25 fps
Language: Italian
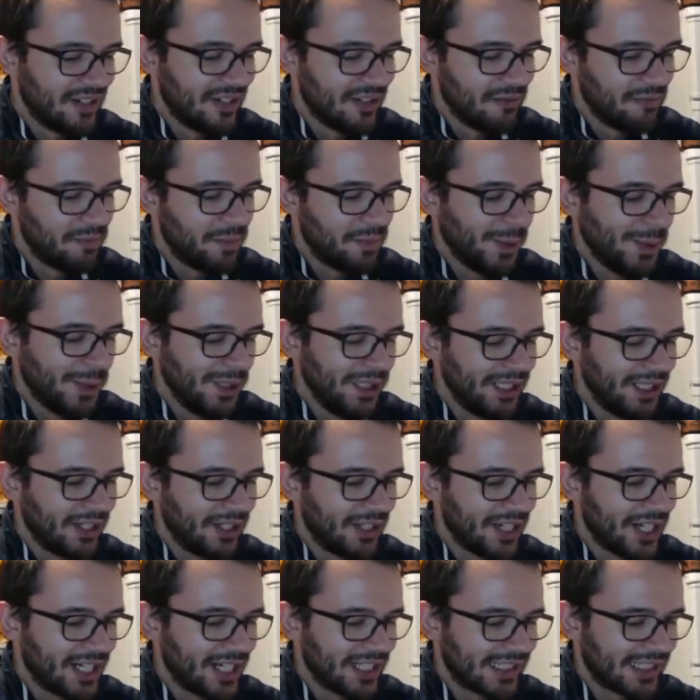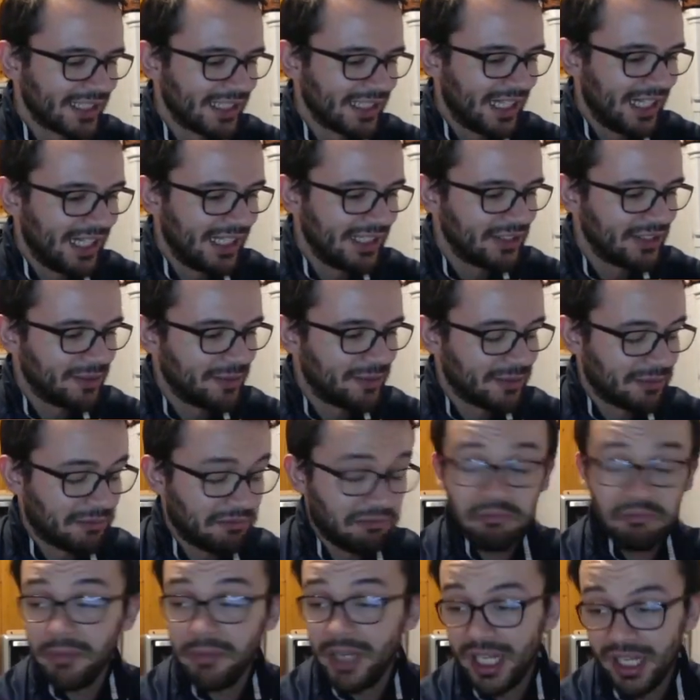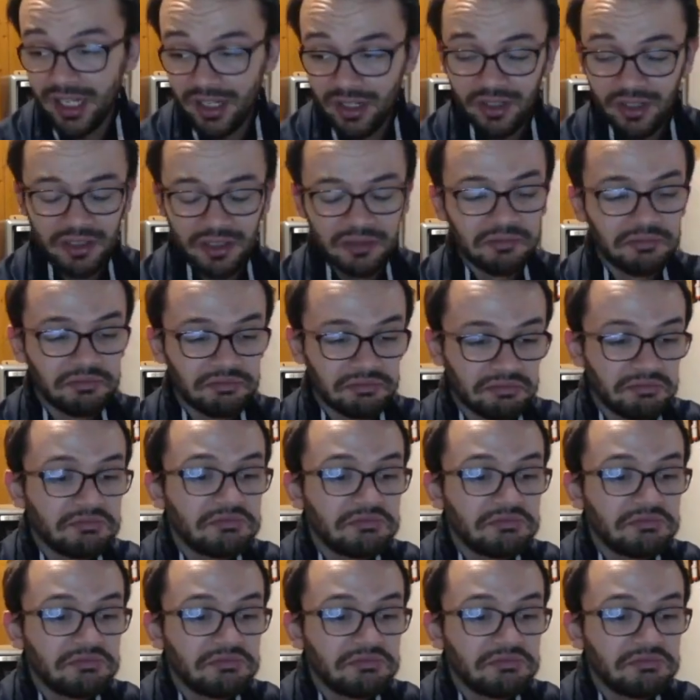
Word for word: Un pullino c'è stato, bello,